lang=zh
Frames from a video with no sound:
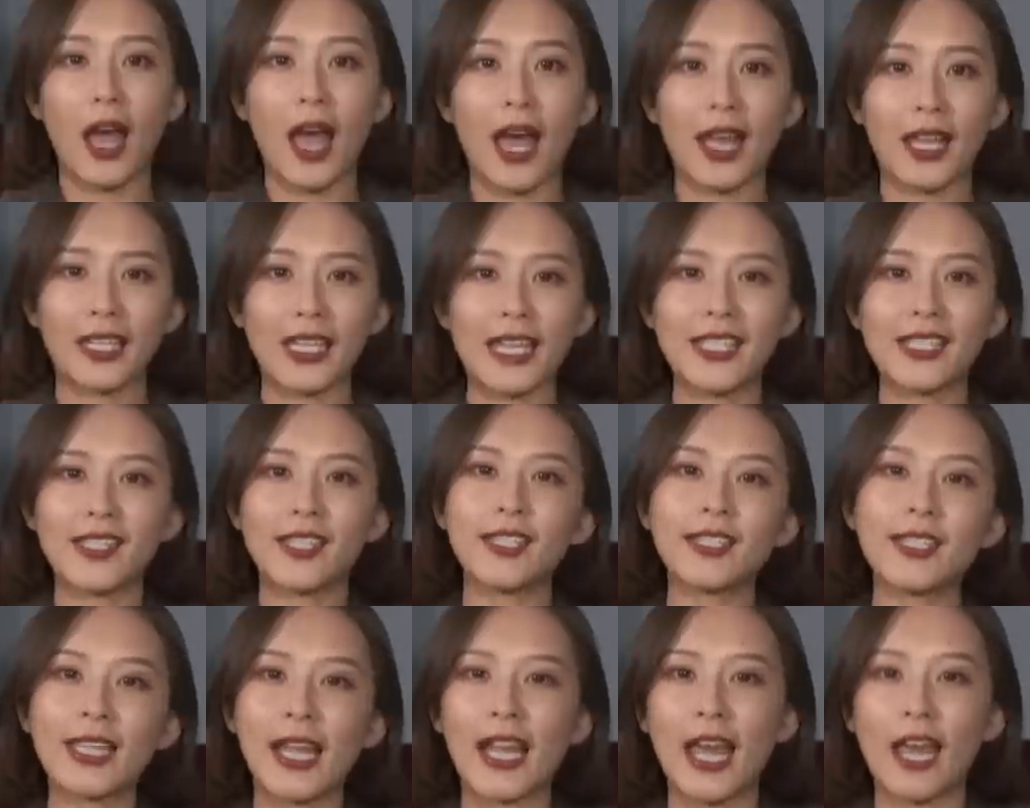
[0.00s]
啊，那
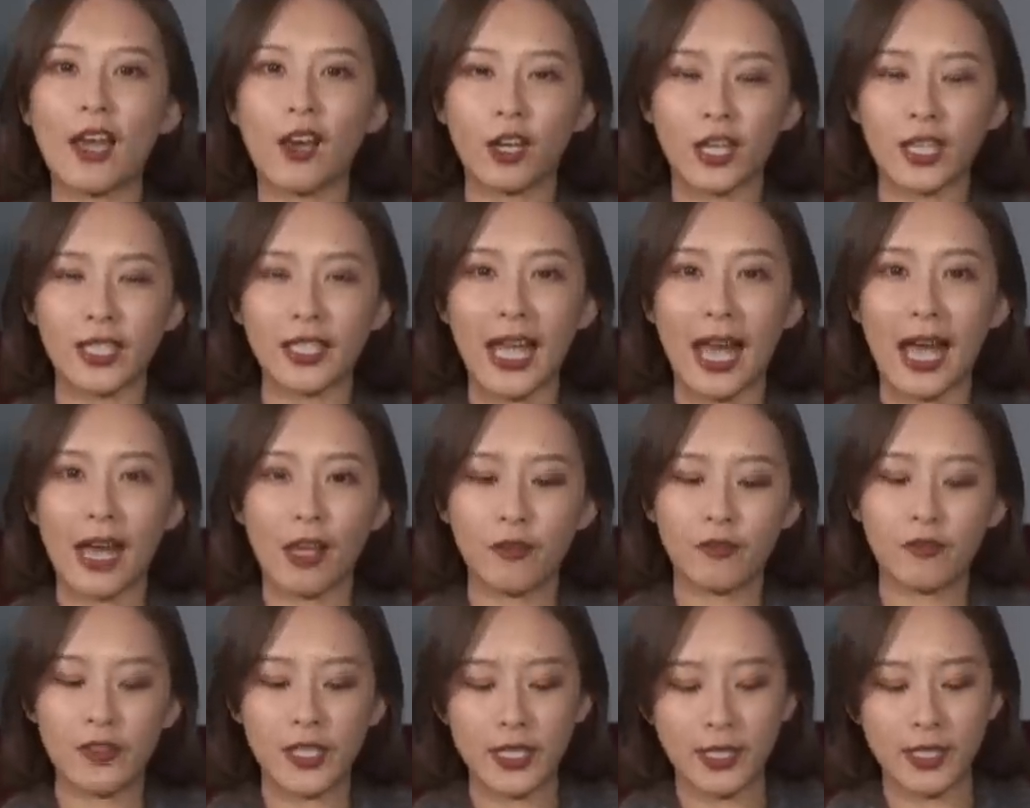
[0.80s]
接下来要跟大
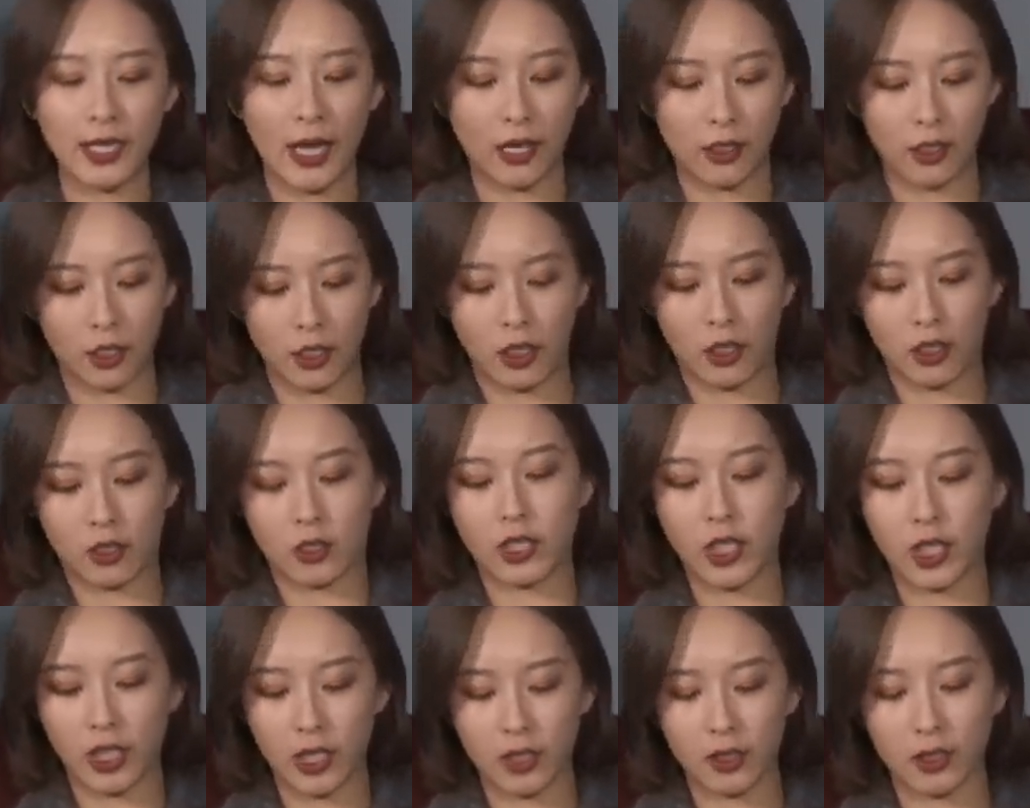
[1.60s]
家分享的
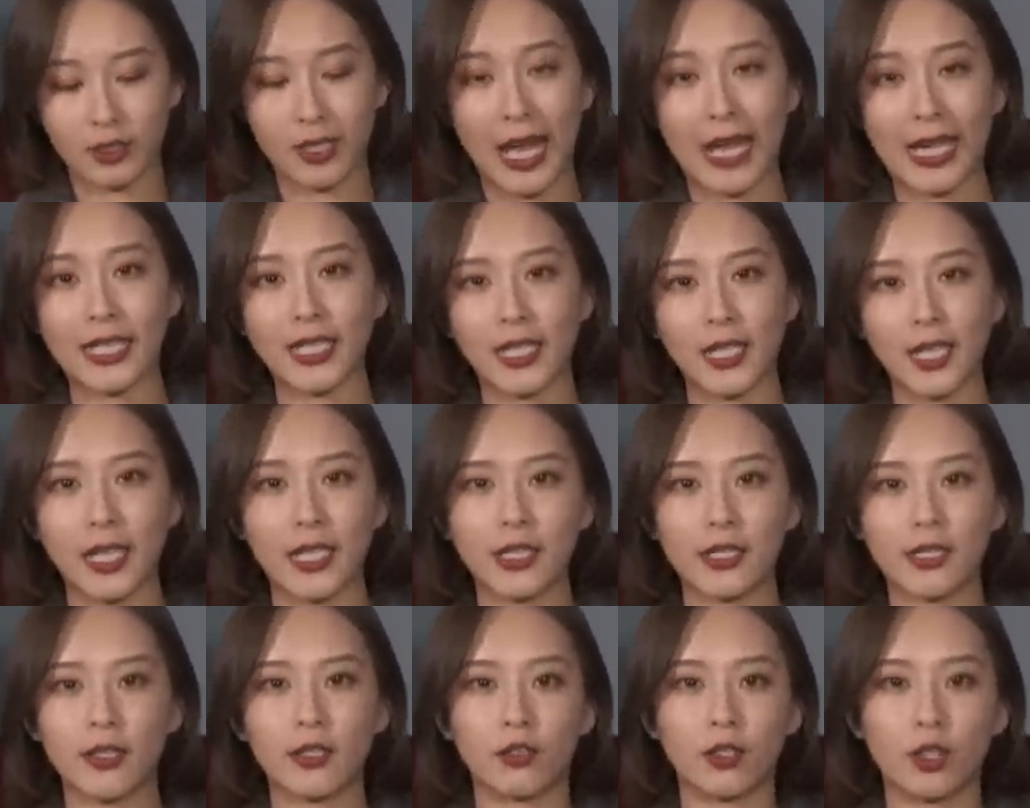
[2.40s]
这个大衣
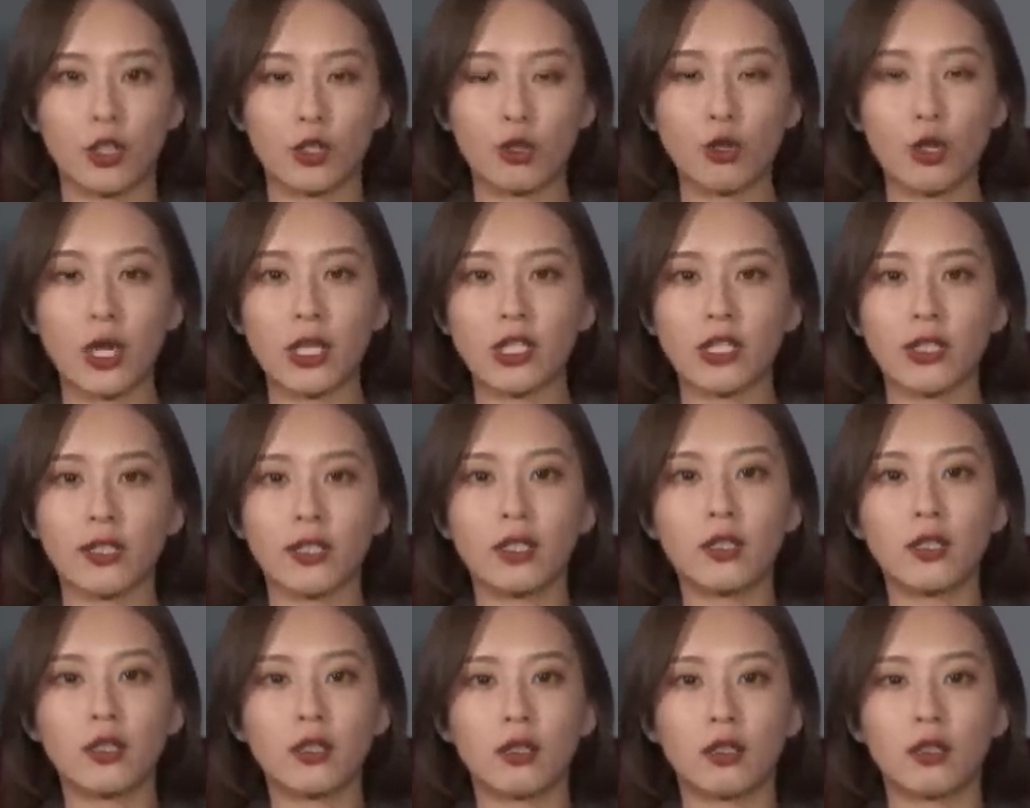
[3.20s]
类型呢，算是
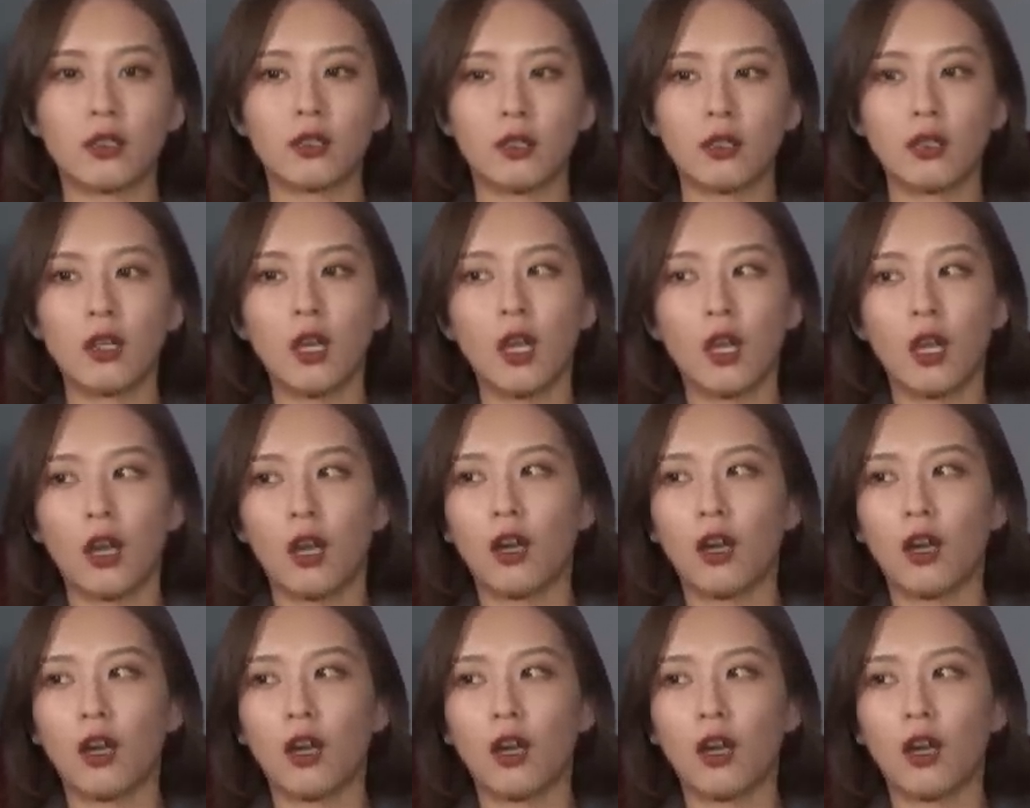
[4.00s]
一个，